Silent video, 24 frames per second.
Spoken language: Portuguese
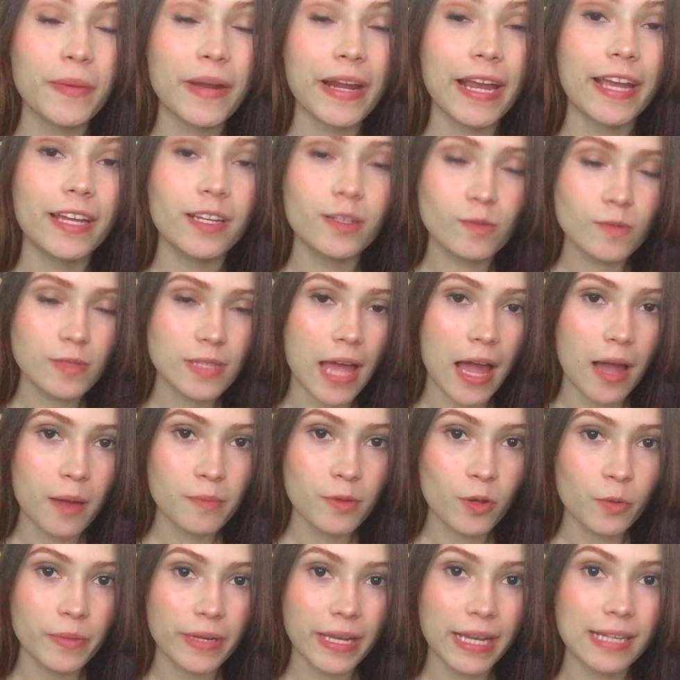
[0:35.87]
para quem não
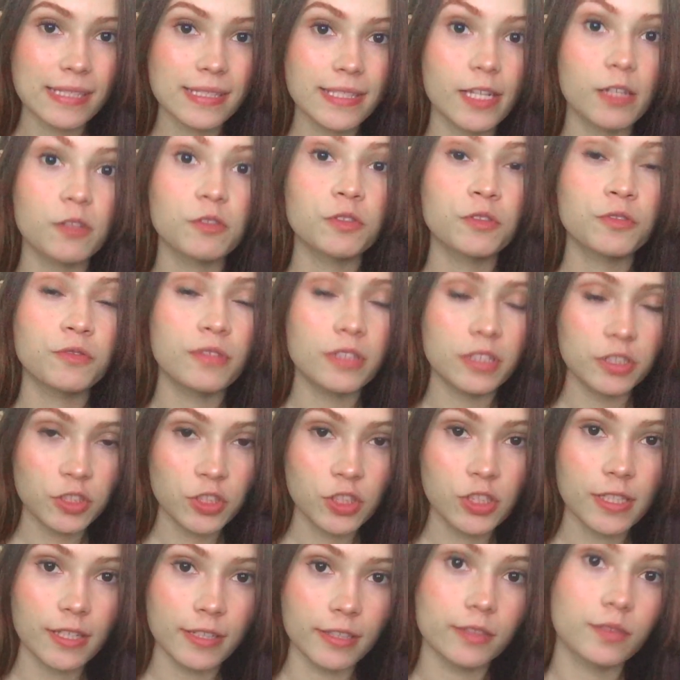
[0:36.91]
sabe, eu me casei aos
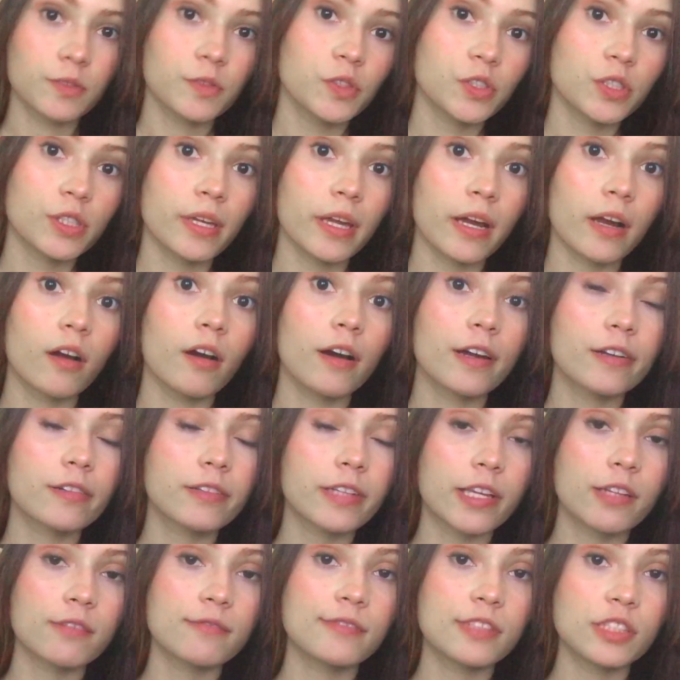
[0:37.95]
20 anos e agora eu
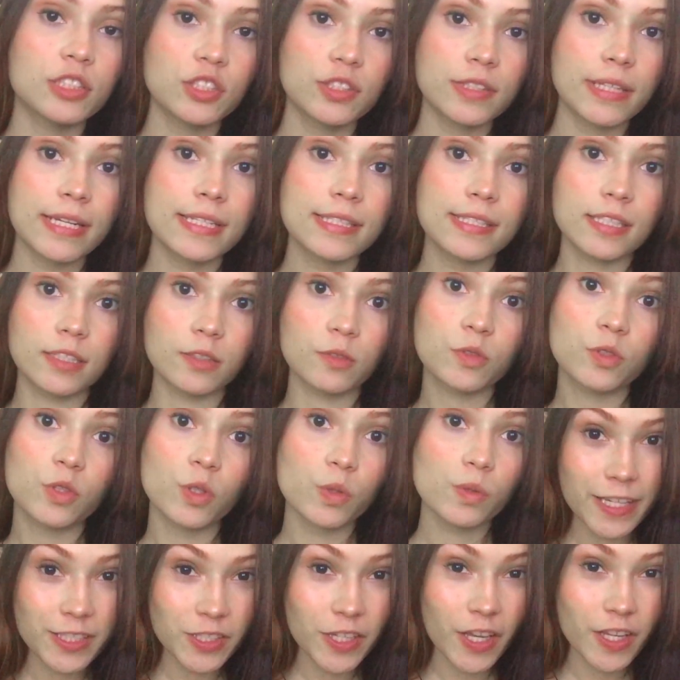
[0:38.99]
tenho 23 anos.
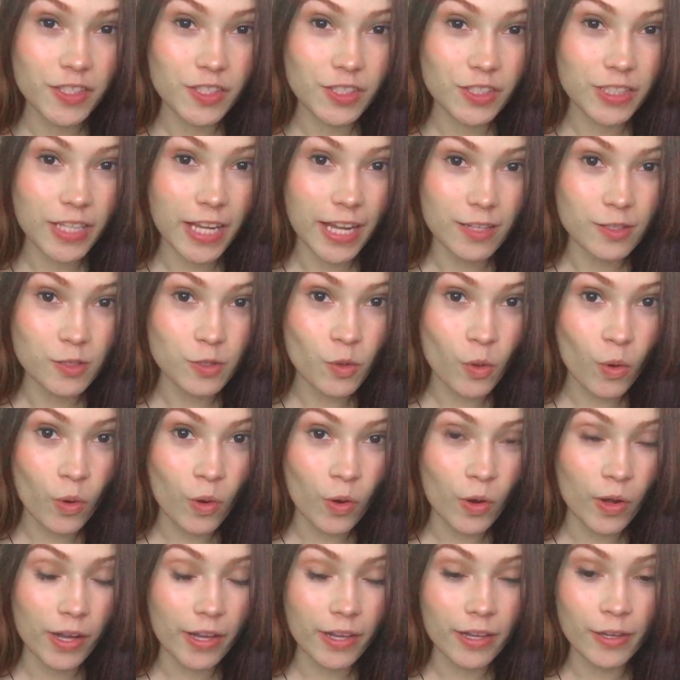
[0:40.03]
Desde que a gente
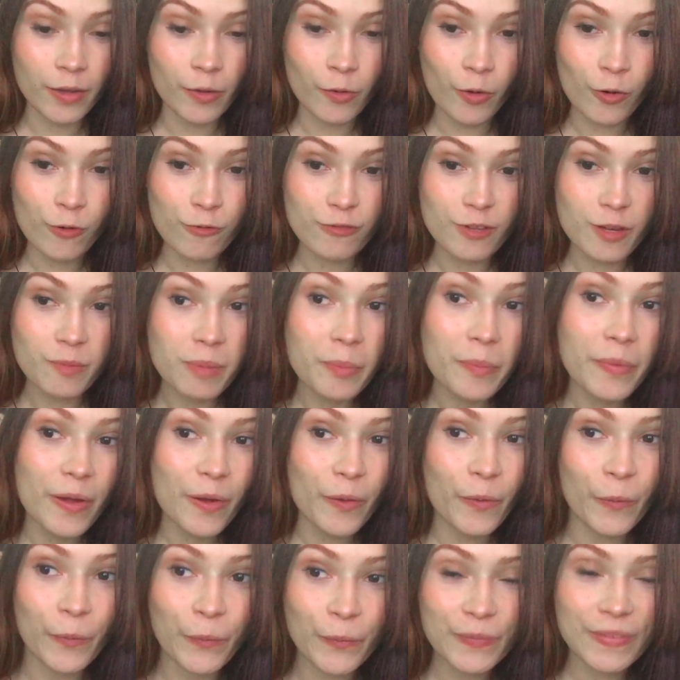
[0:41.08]
casou, eu ouvi uma
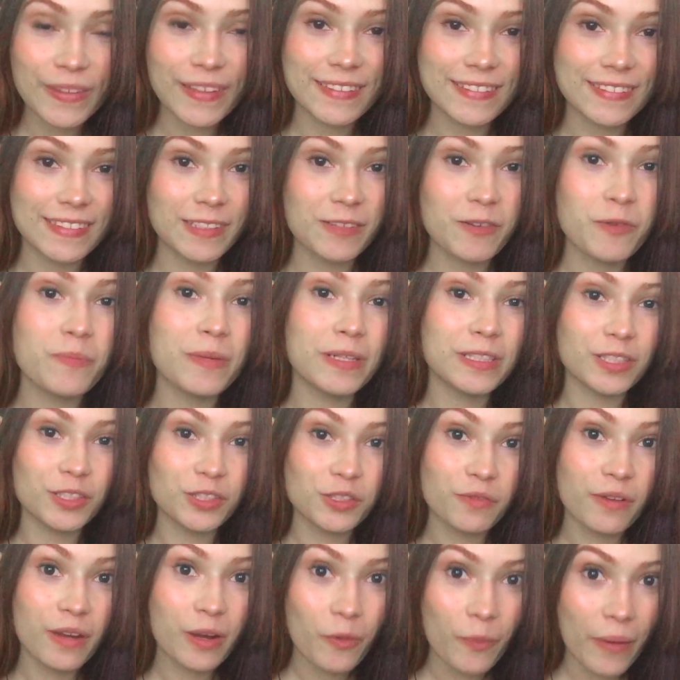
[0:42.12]
pergunta assim com
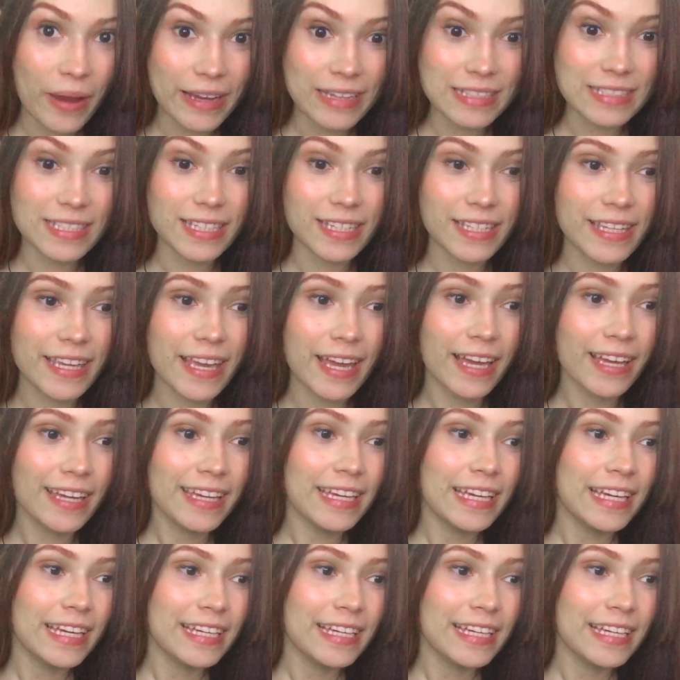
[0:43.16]
bastante frequência, que é: